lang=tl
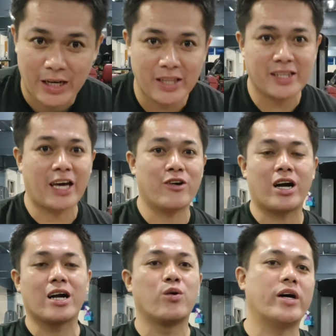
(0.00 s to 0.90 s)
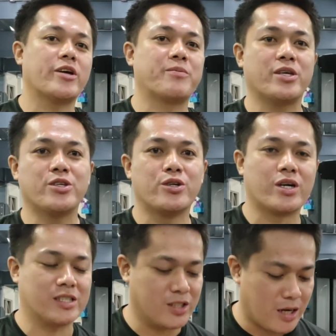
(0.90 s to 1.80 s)
ngayon tayo gagawa ng video
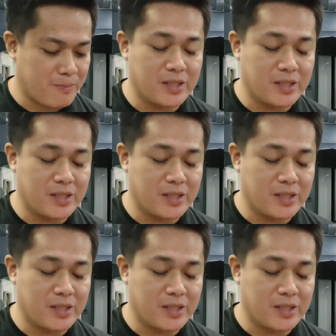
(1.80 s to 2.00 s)
kasi uh,